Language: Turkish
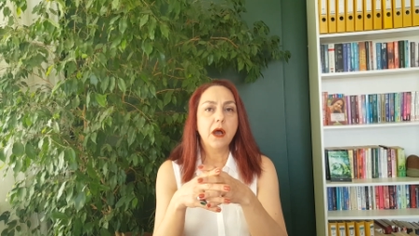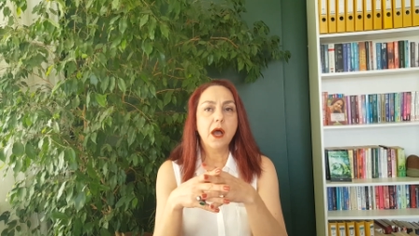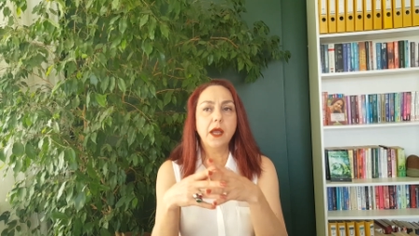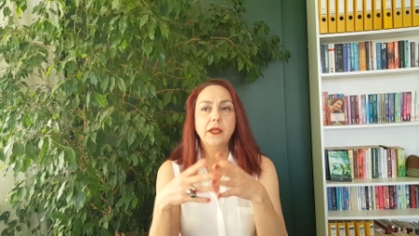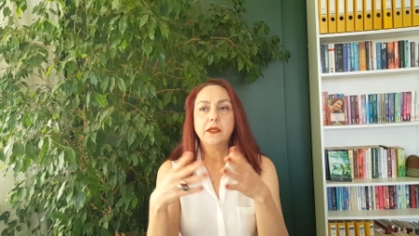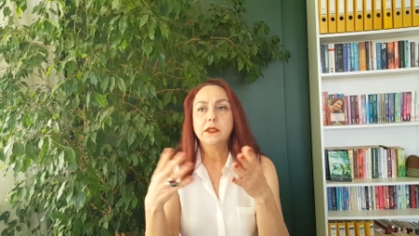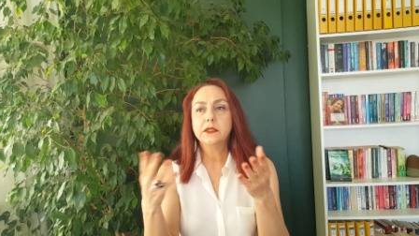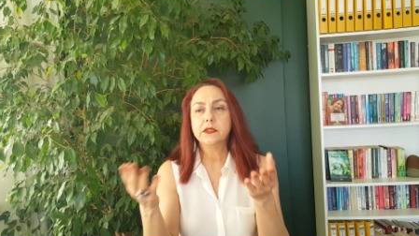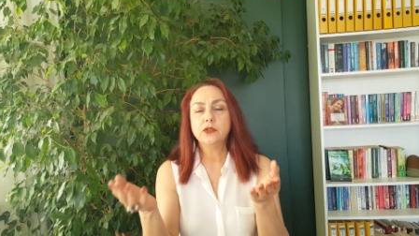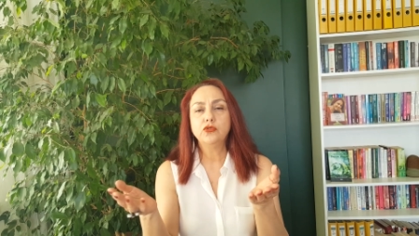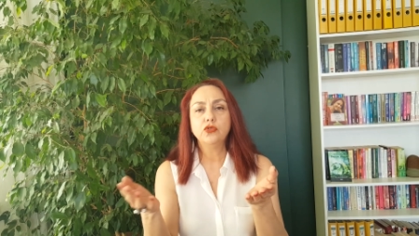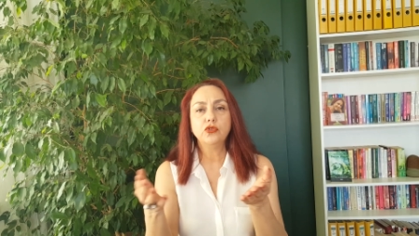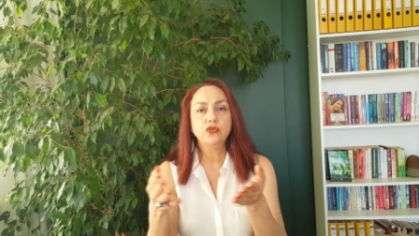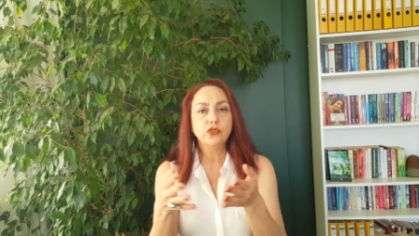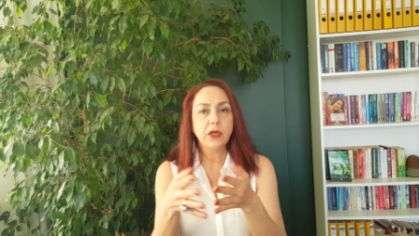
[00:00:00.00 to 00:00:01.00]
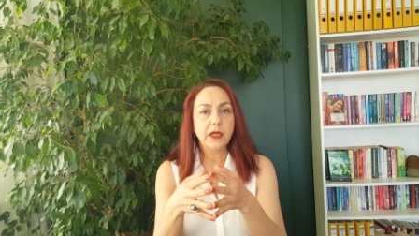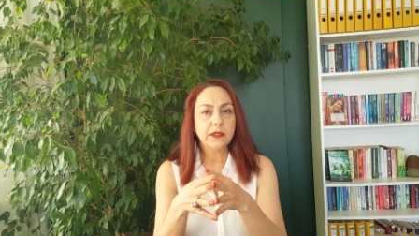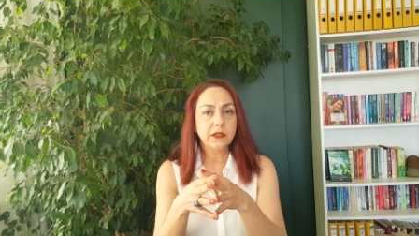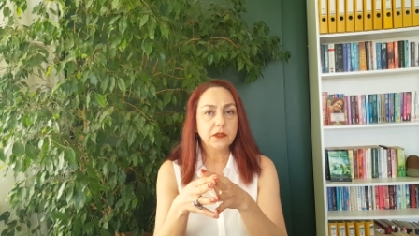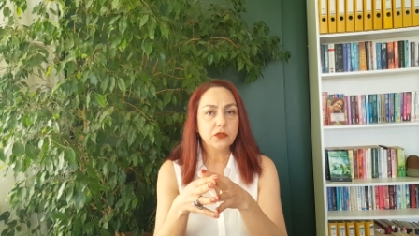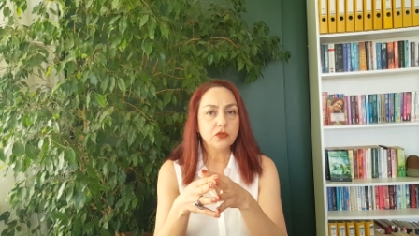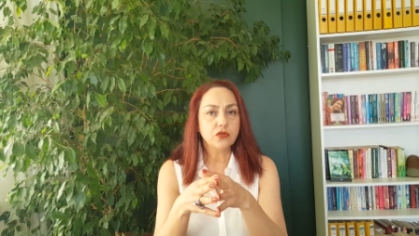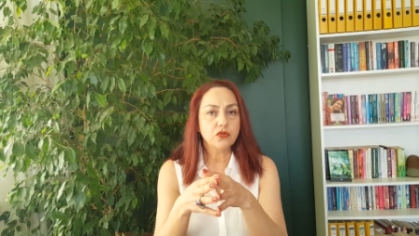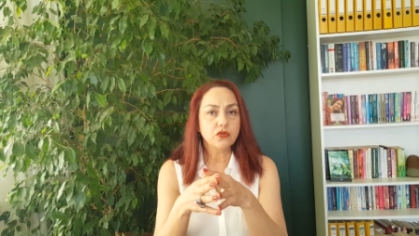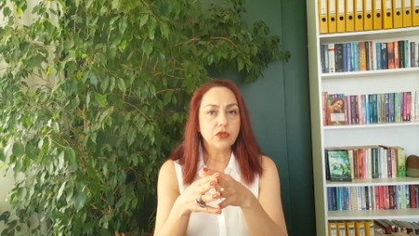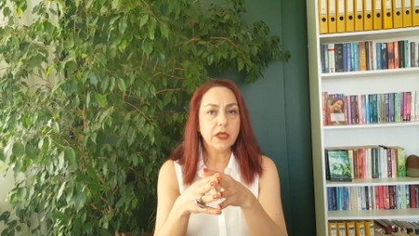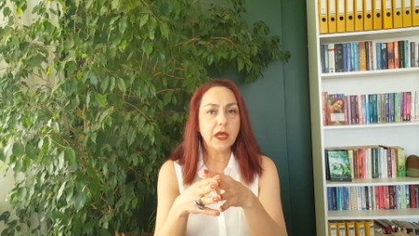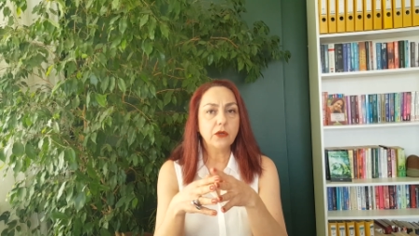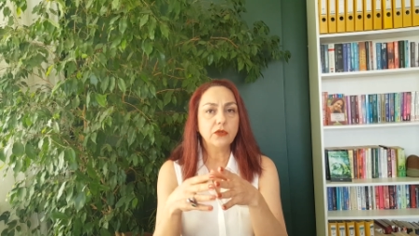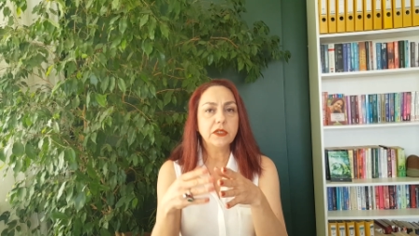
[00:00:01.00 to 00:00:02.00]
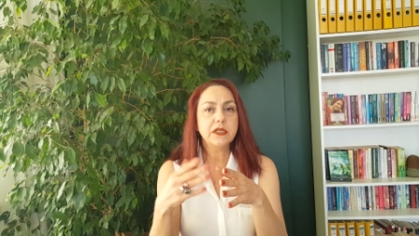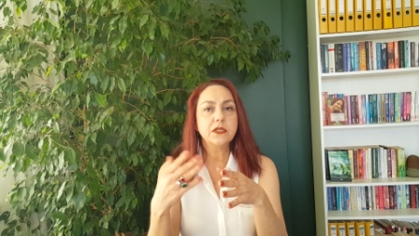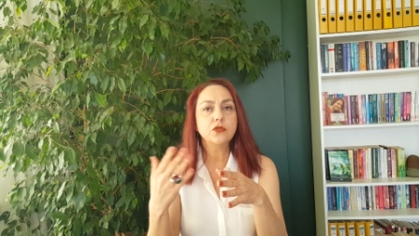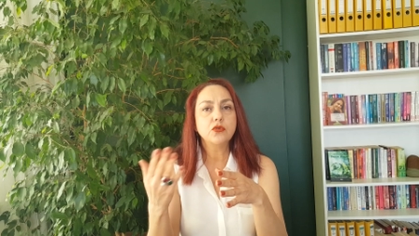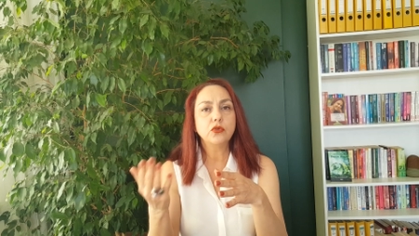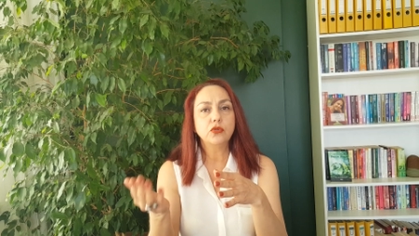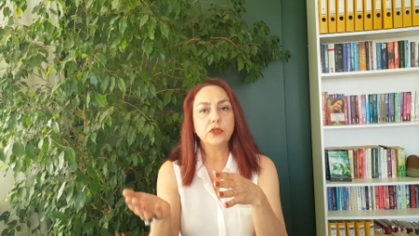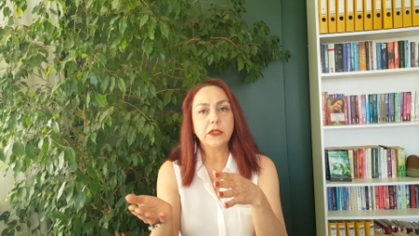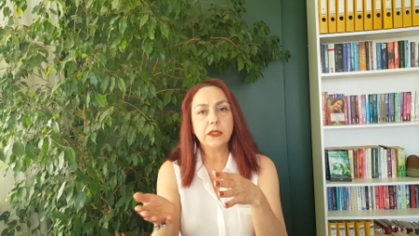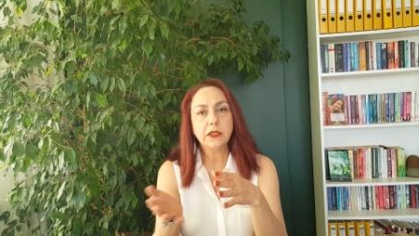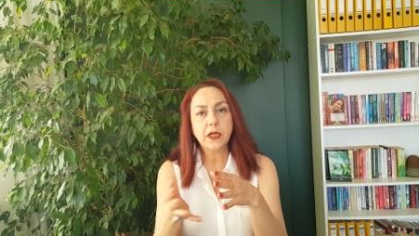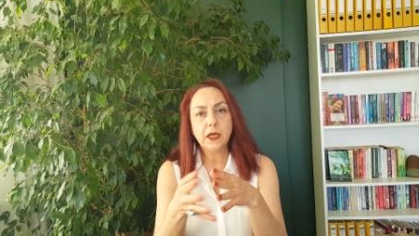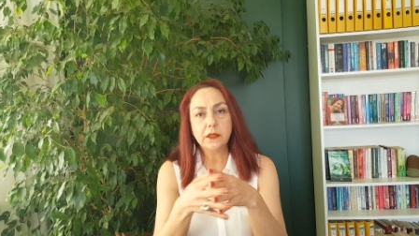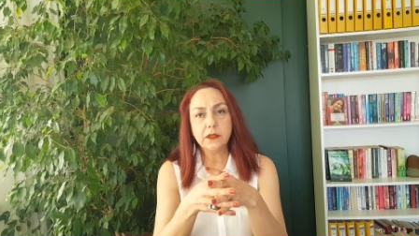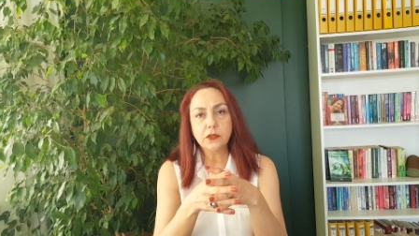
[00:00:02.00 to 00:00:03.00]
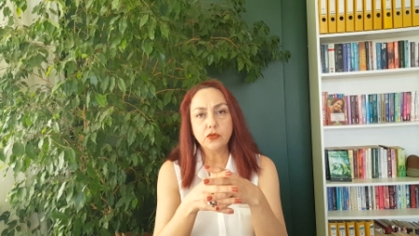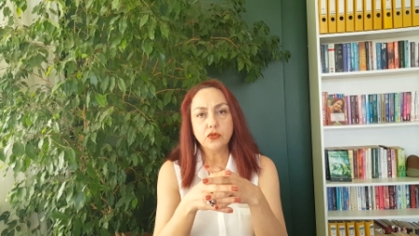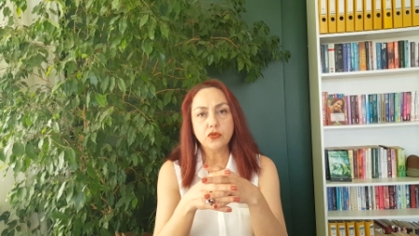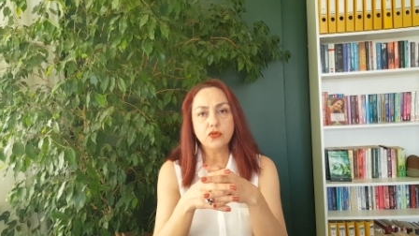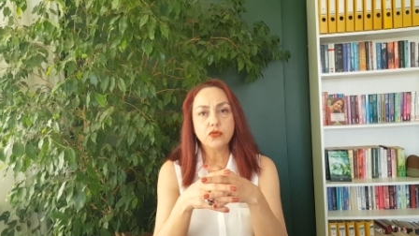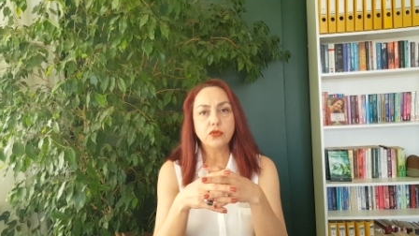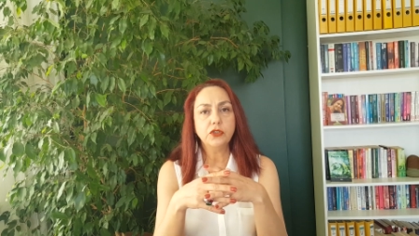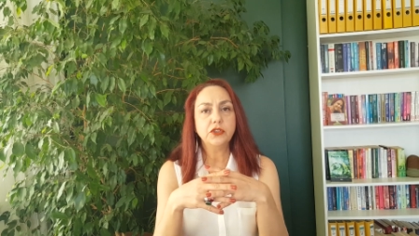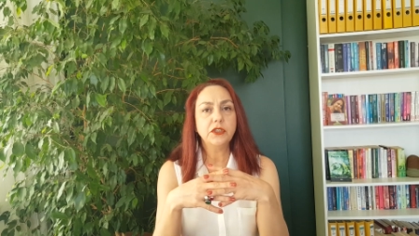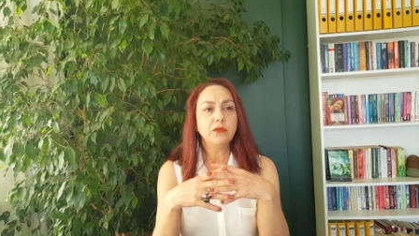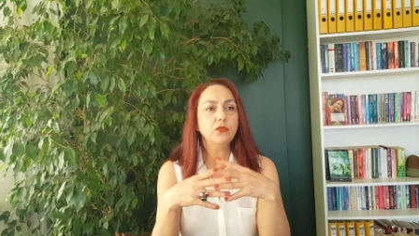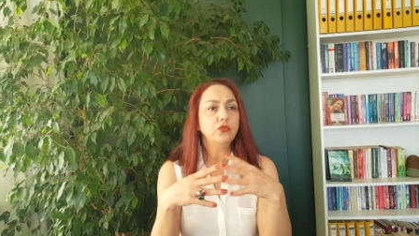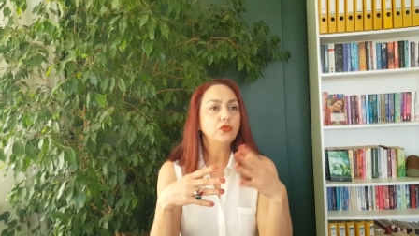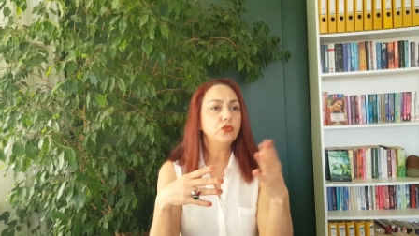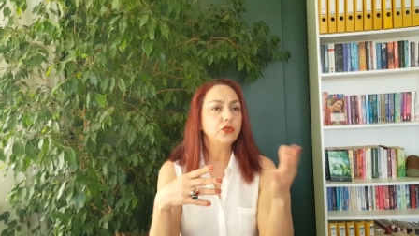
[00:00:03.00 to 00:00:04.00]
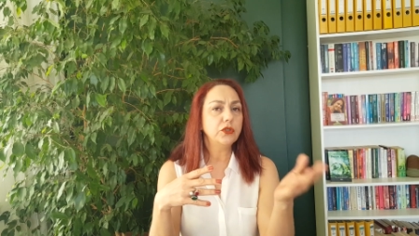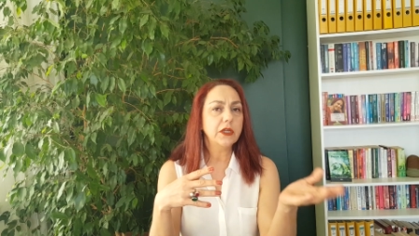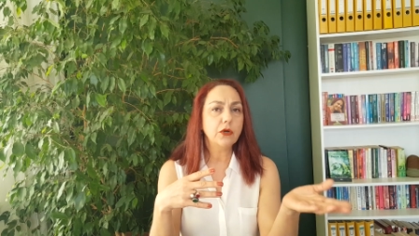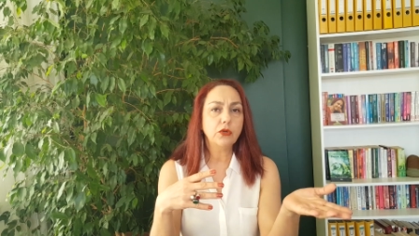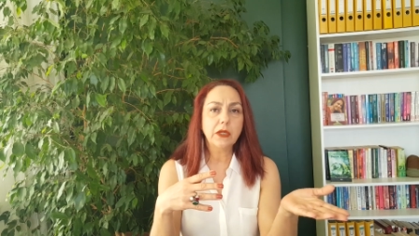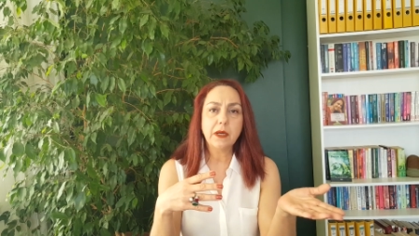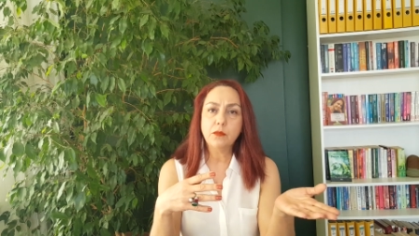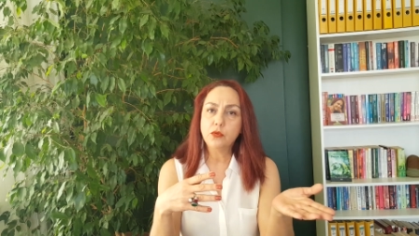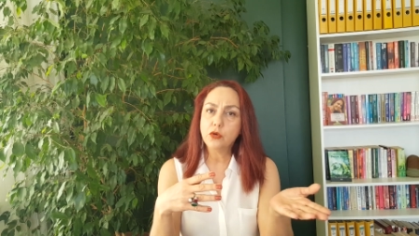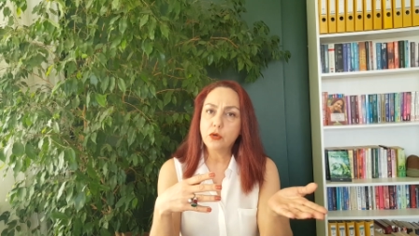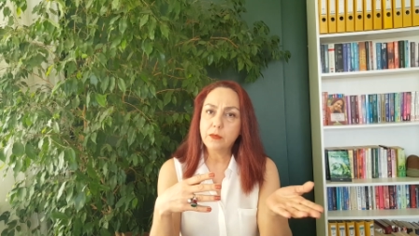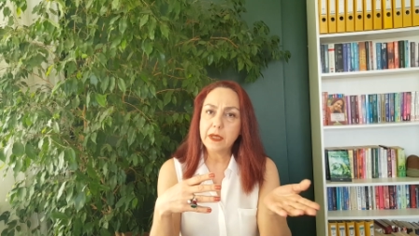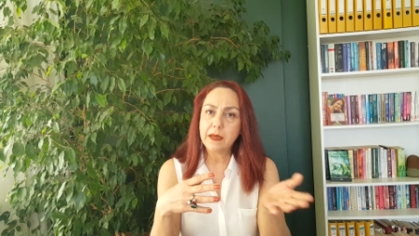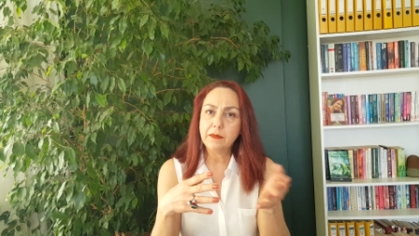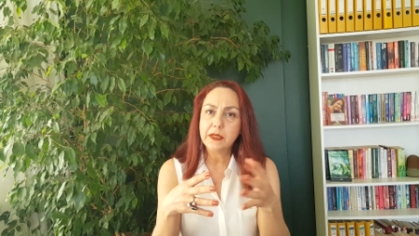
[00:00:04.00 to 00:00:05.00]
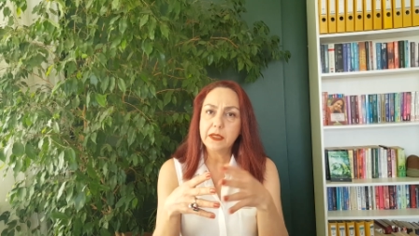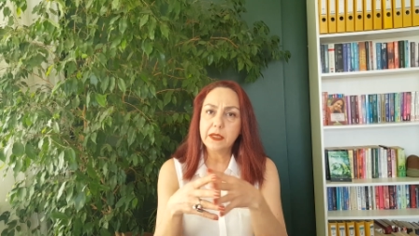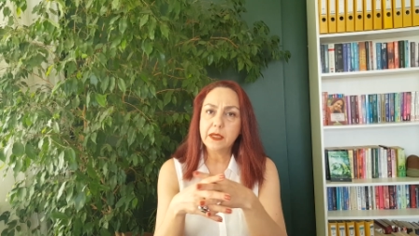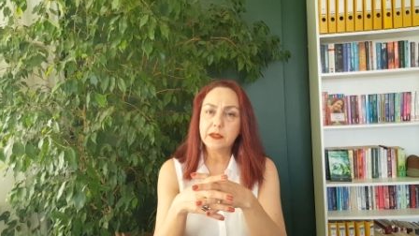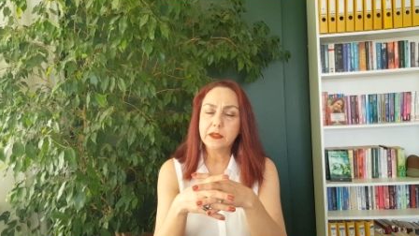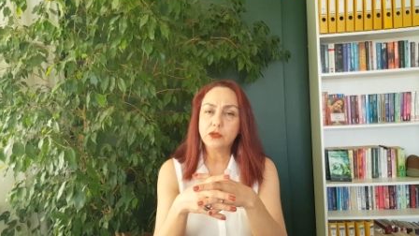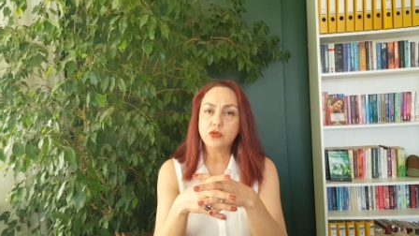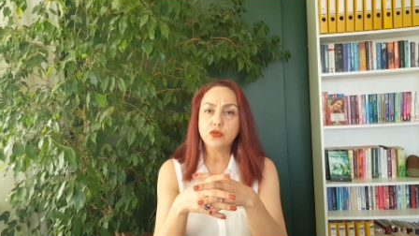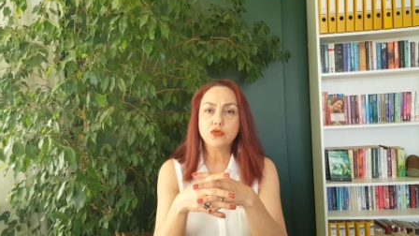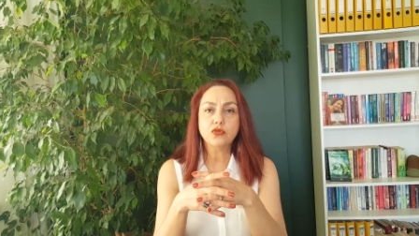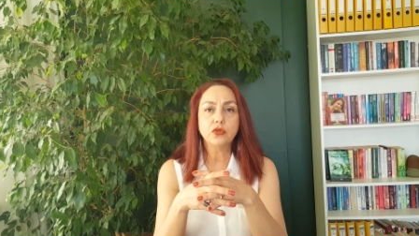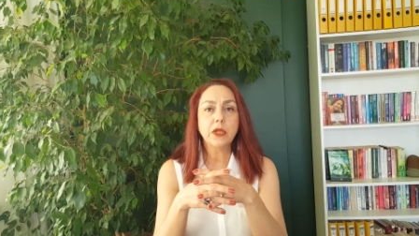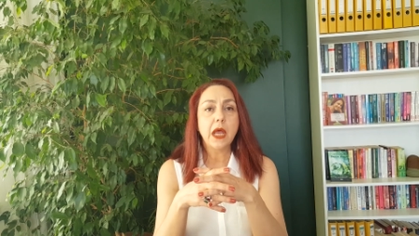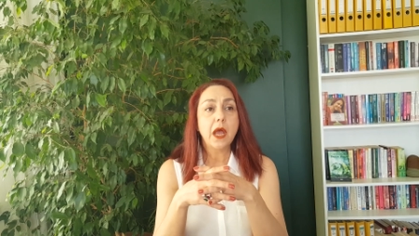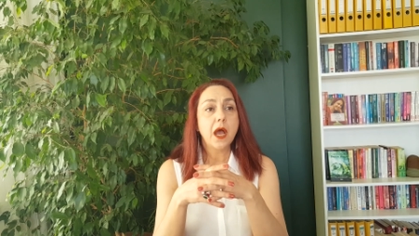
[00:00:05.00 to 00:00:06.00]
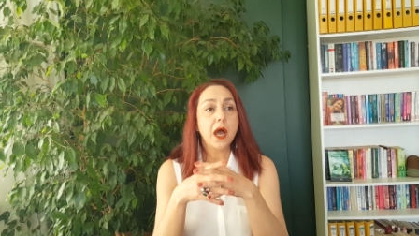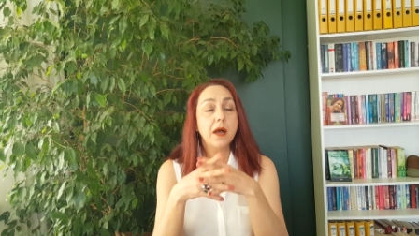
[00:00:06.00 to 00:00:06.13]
ayrıldığın çocuğu anlatıyorsun yahut iş sorunlarını anlatıyorsun işte müdürünle olan problemlerini anlatıyorsun